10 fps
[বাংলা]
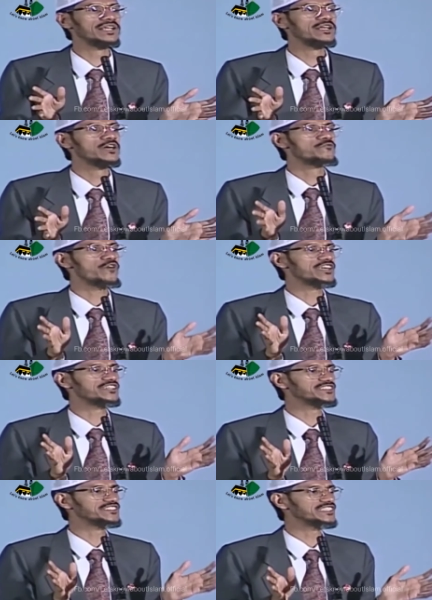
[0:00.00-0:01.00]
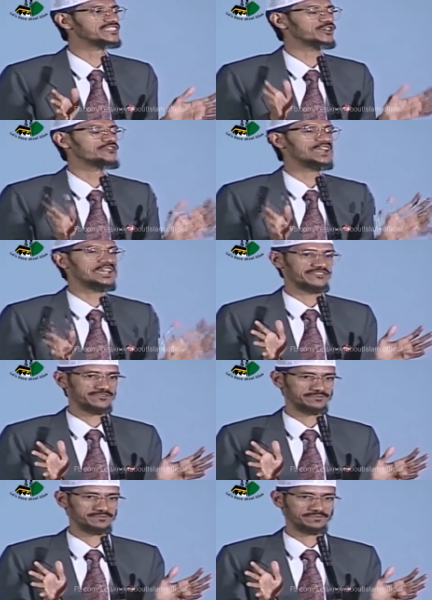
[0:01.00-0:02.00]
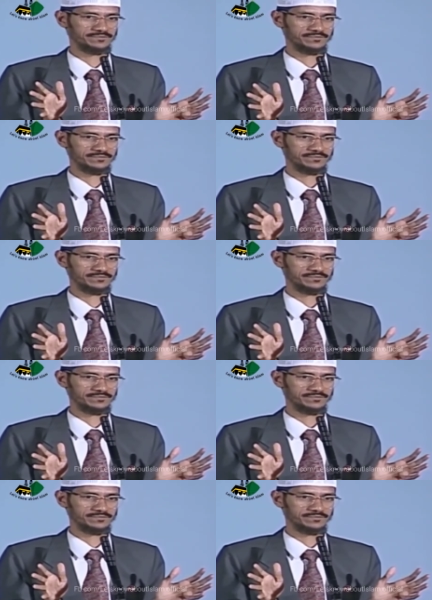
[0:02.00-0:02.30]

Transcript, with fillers: পক্ষে সেখানে বেঁচে থাকা সম্ভব নয়